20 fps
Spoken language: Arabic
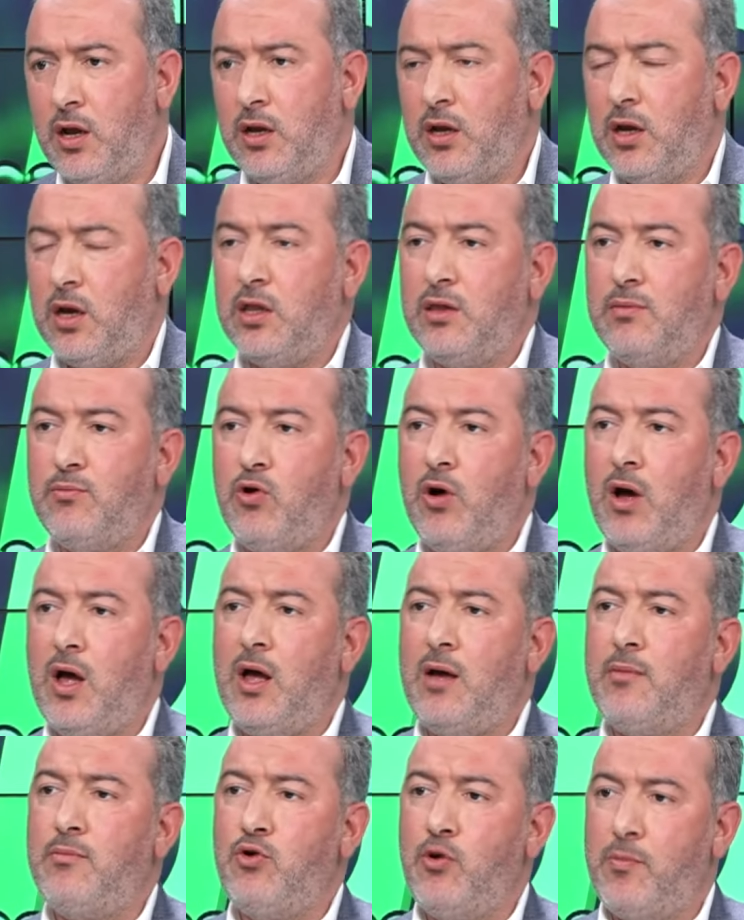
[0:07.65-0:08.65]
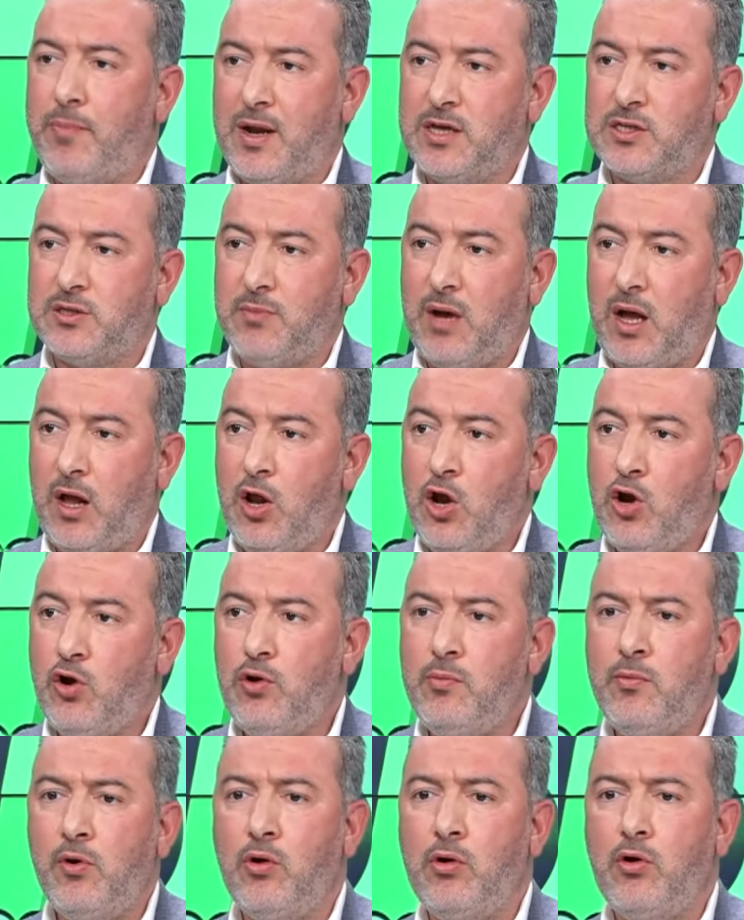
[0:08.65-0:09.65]
يخدموها من لو بلازما
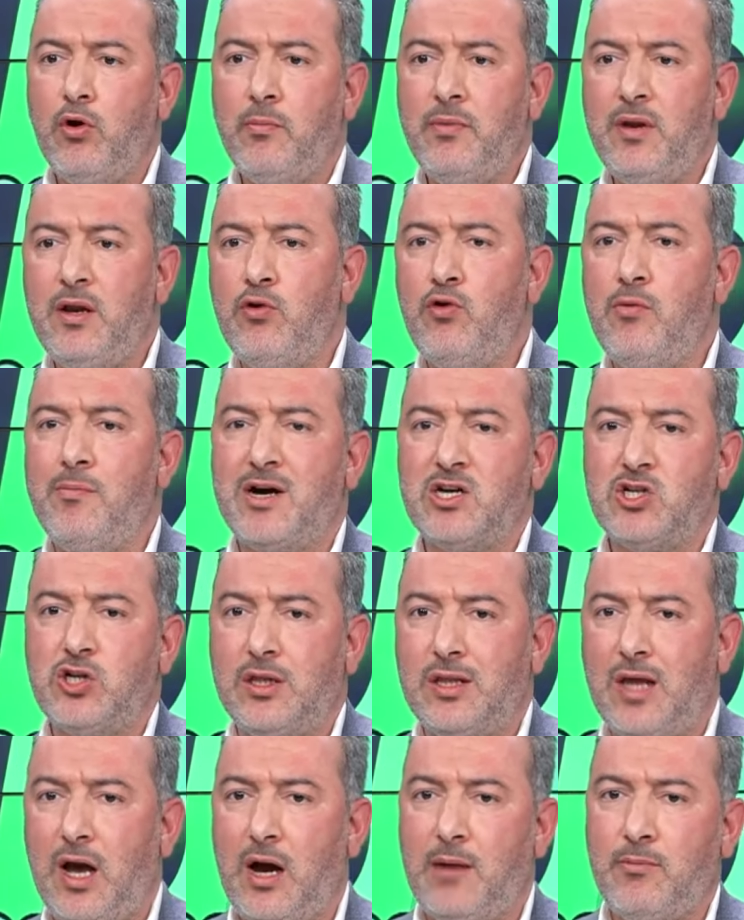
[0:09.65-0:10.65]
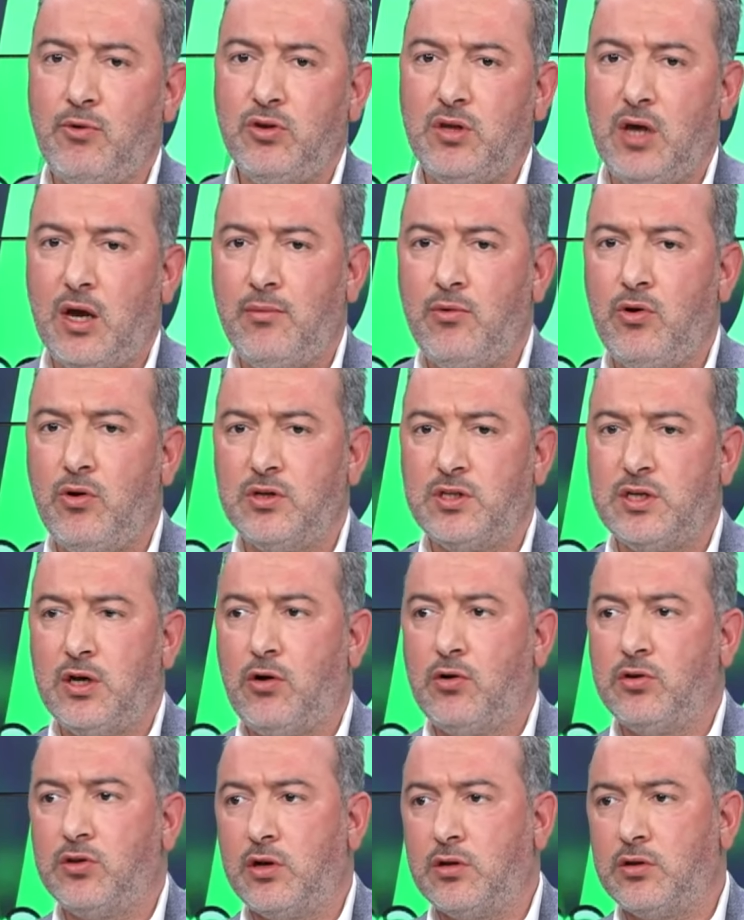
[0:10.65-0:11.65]
لومينو جلوبولين لو مارشي تاعها مونديالمون سي
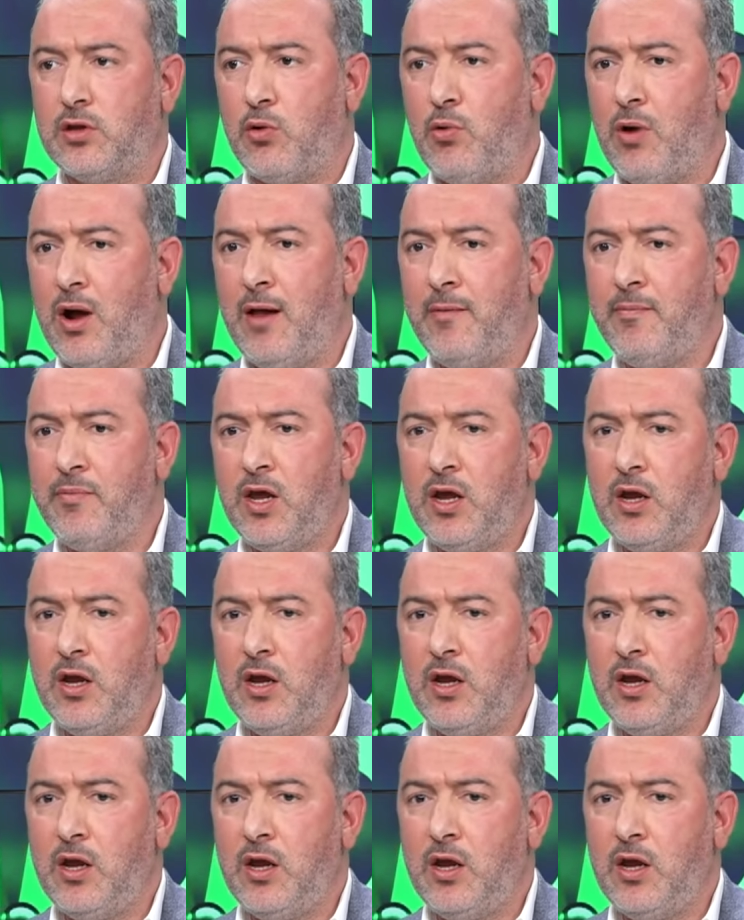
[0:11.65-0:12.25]
اونتر 3